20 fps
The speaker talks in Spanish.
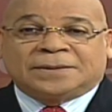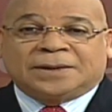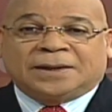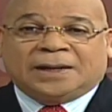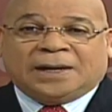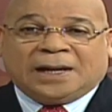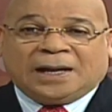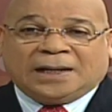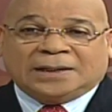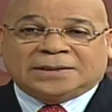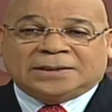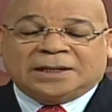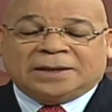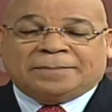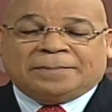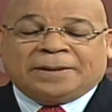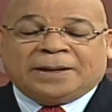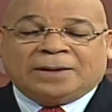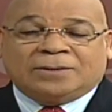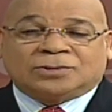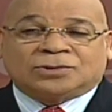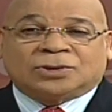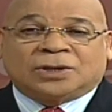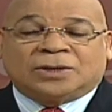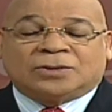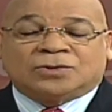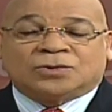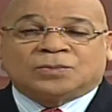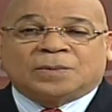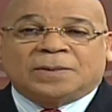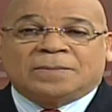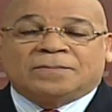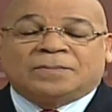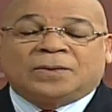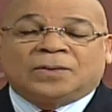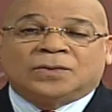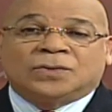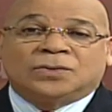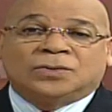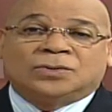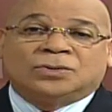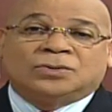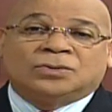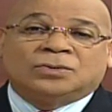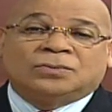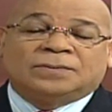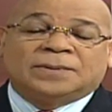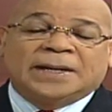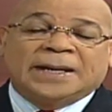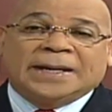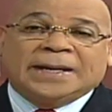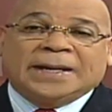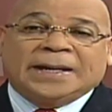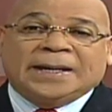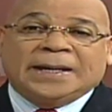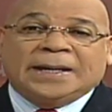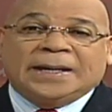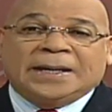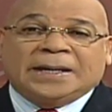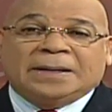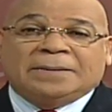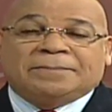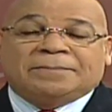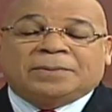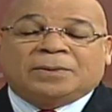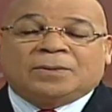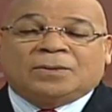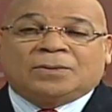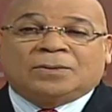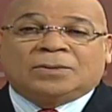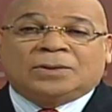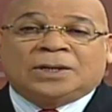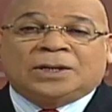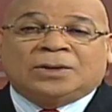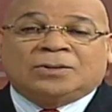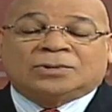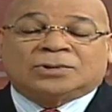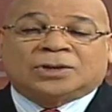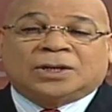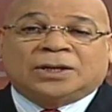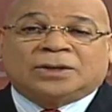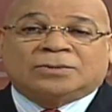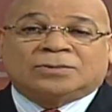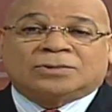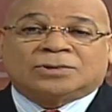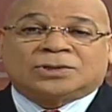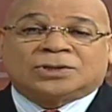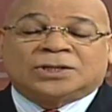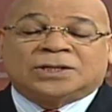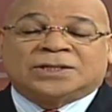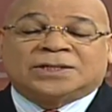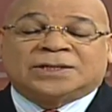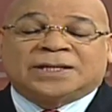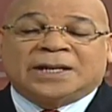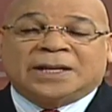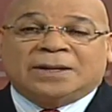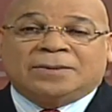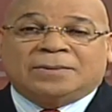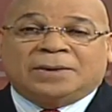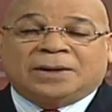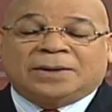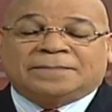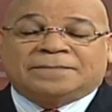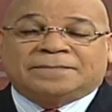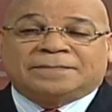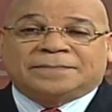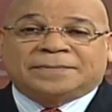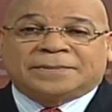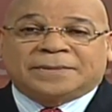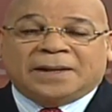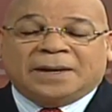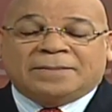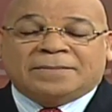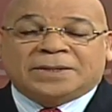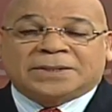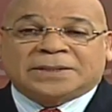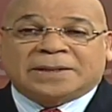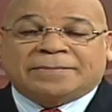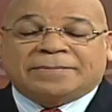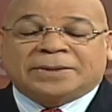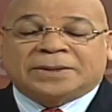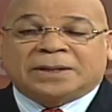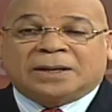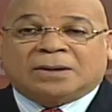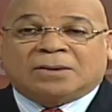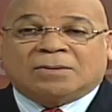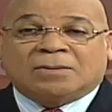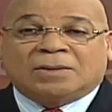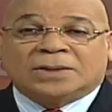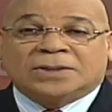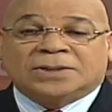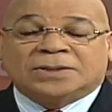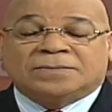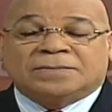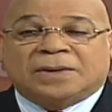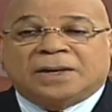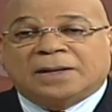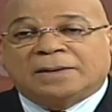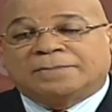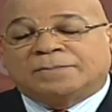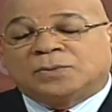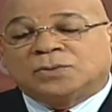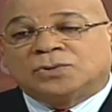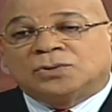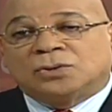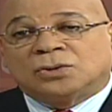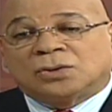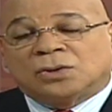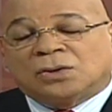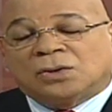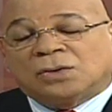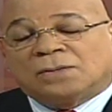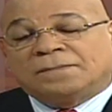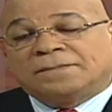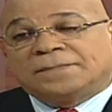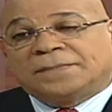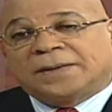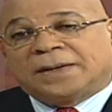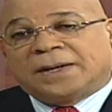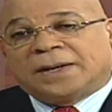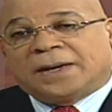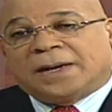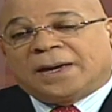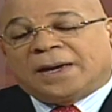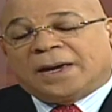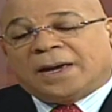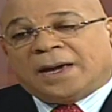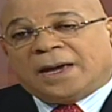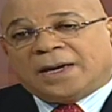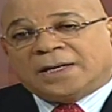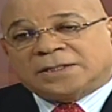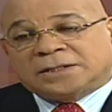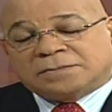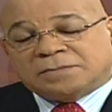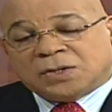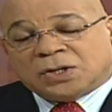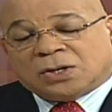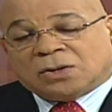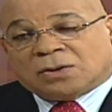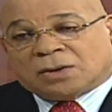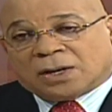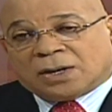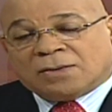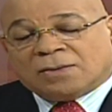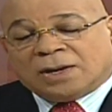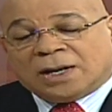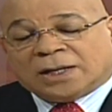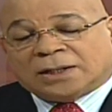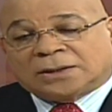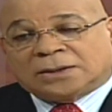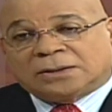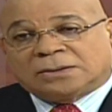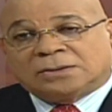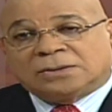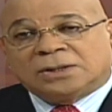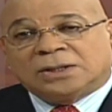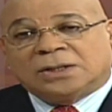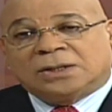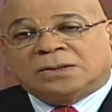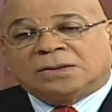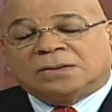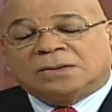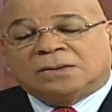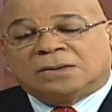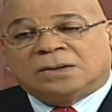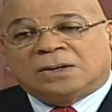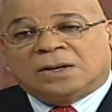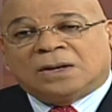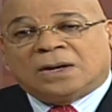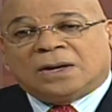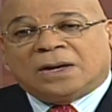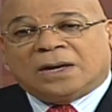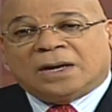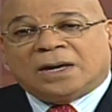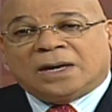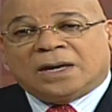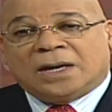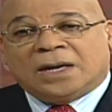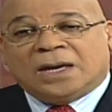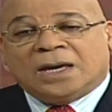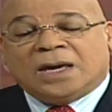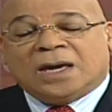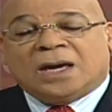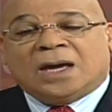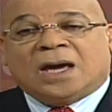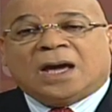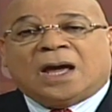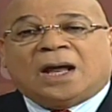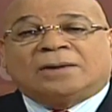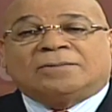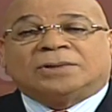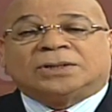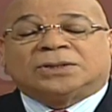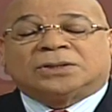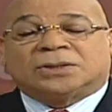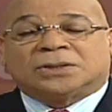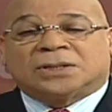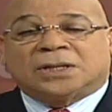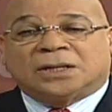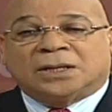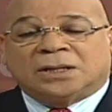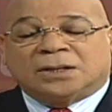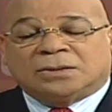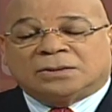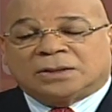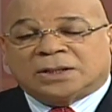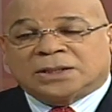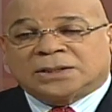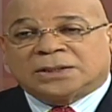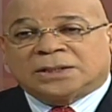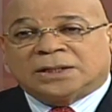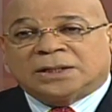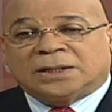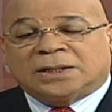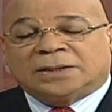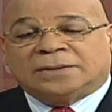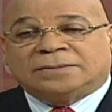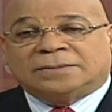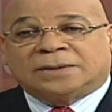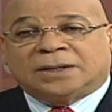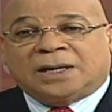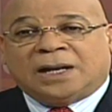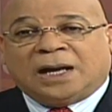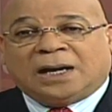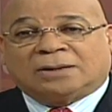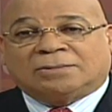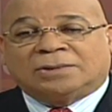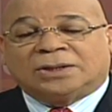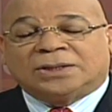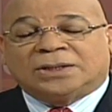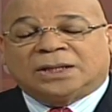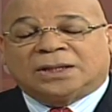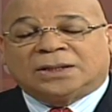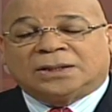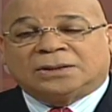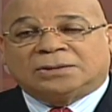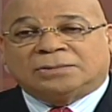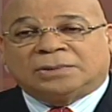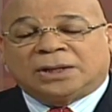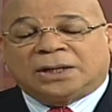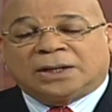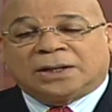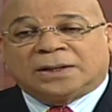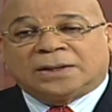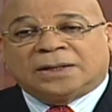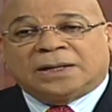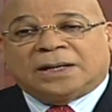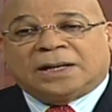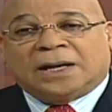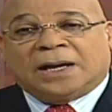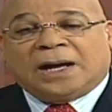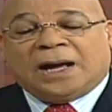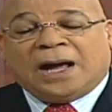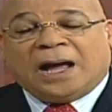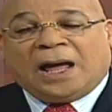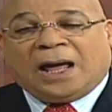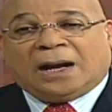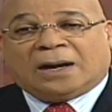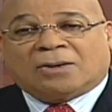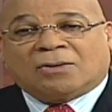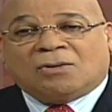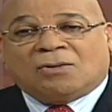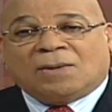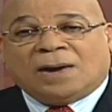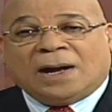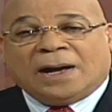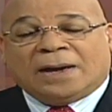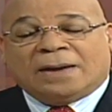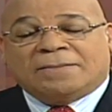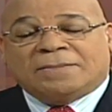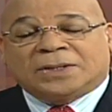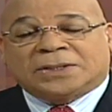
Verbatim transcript: Gracias para los que nos ven por YouTube y, por lo, y los que nos escriben. msapete.gmail.com es mi correo electrónico y a nuestros seguidores en la cuenta de Twitter, arroba